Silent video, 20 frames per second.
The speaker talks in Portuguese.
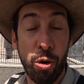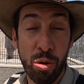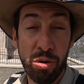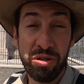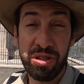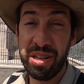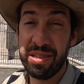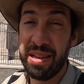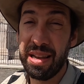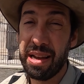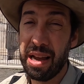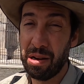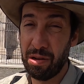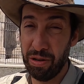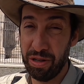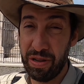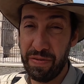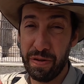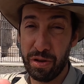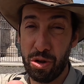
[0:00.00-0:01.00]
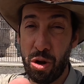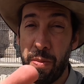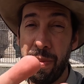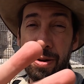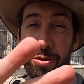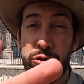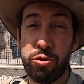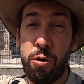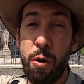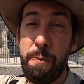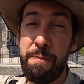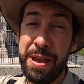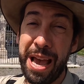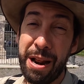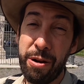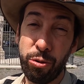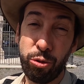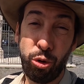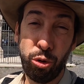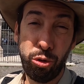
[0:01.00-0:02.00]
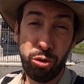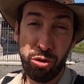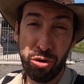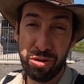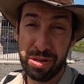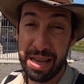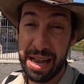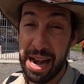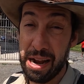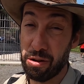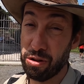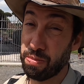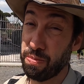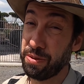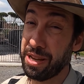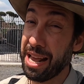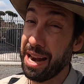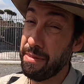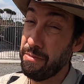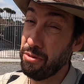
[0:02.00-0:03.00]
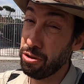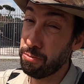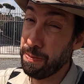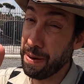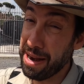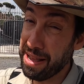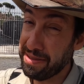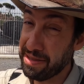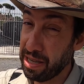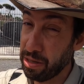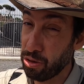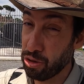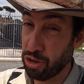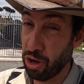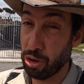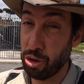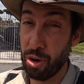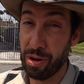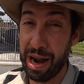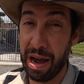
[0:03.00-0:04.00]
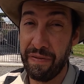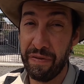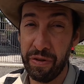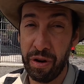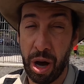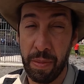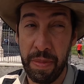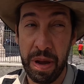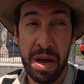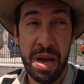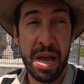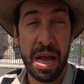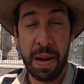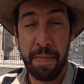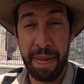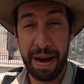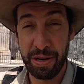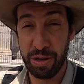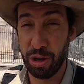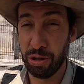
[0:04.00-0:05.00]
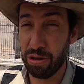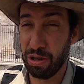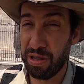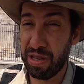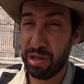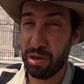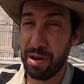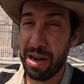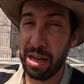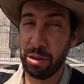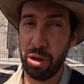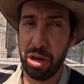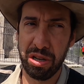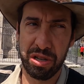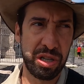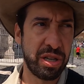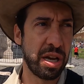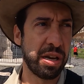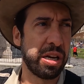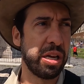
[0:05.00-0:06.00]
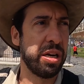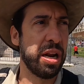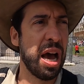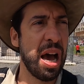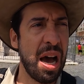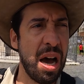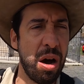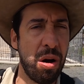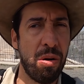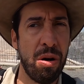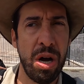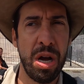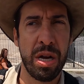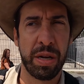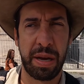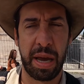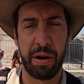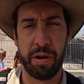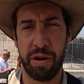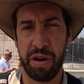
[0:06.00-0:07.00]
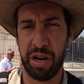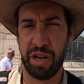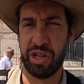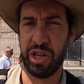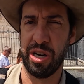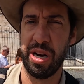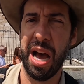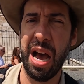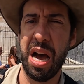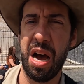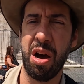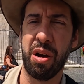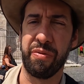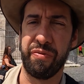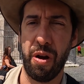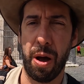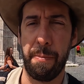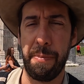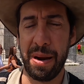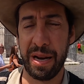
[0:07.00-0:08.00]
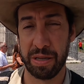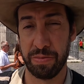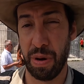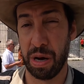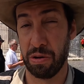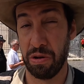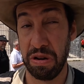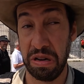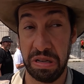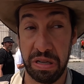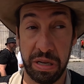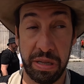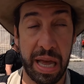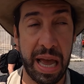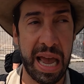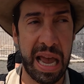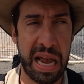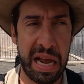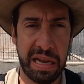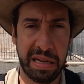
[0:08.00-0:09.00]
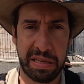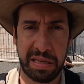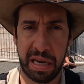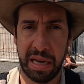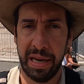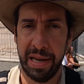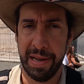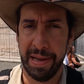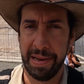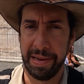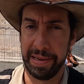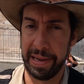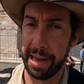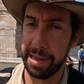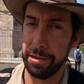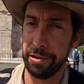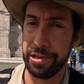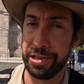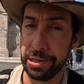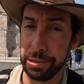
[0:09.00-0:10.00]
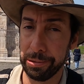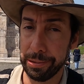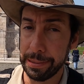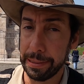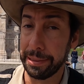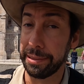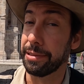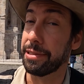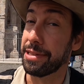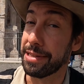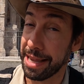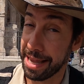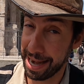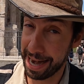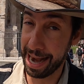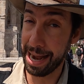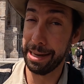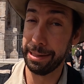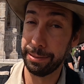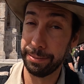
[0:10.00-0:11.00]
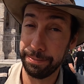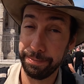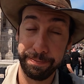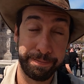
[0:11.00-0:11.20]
Uns dizem que, inclusive, os romanos copiaram tudo dos gregos, porque era muito parecido, só trocava o nome. Mas outros historiadores dizem que não, que era original, que foi apenas uma coincidência. E aí eu digo, será?